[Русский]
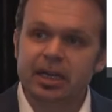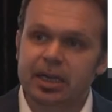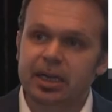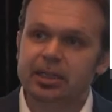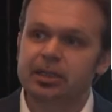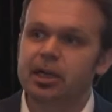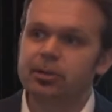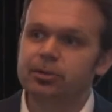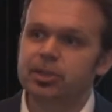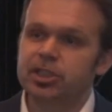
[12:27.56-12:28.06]

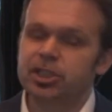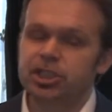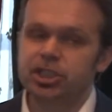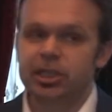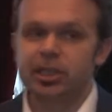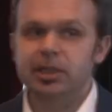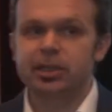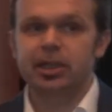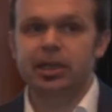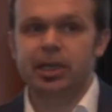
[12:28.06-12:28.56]
Когда у нас
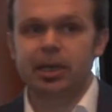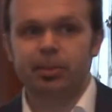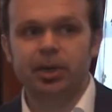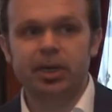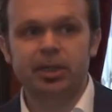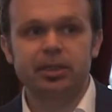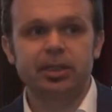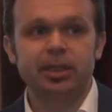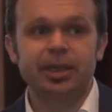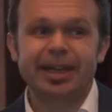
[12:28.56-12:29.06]
члены
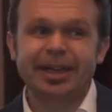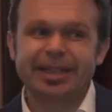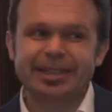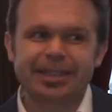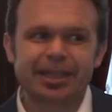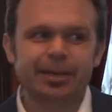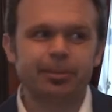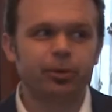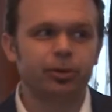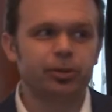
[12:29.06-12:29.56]
команды,
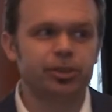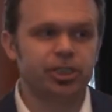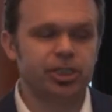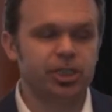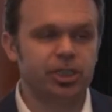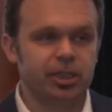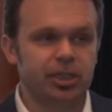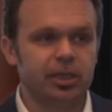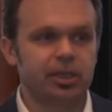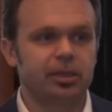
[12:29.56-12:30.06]

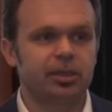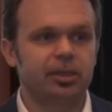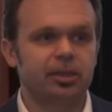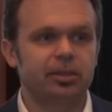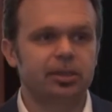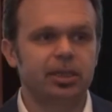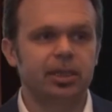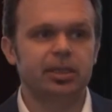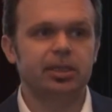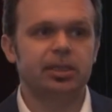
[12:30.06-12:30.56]
разработчики,
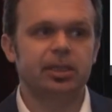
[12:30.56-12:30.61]
да,